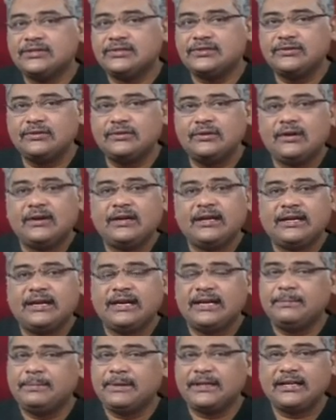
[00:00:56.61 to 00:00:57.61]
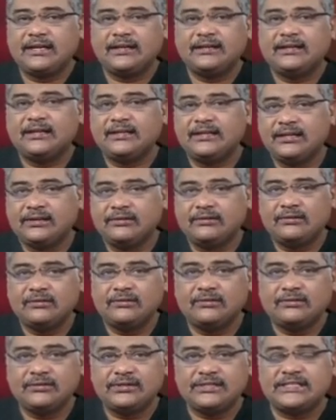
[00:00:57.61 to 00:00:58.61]
సో గట్టి పదార్థాలు
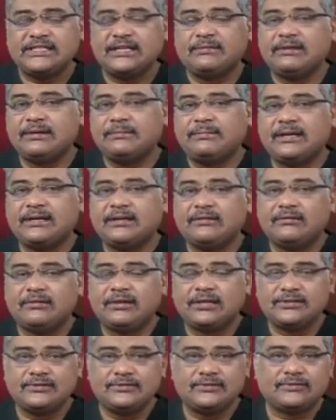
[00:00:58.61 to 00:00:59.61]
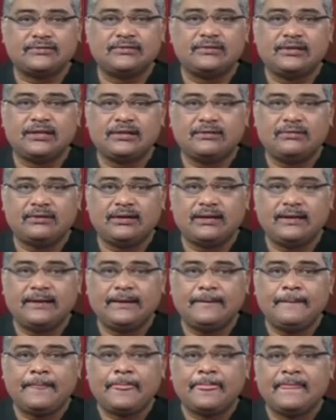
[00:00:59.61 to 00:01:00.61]
తినకూడదు చెమట పట్టకుండా చూసుకుంటూ
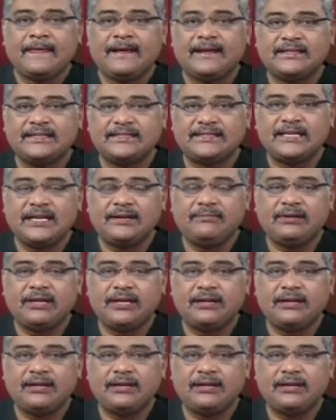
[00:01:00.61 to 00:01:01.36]
ఉండాలి అట్ ద సేమ్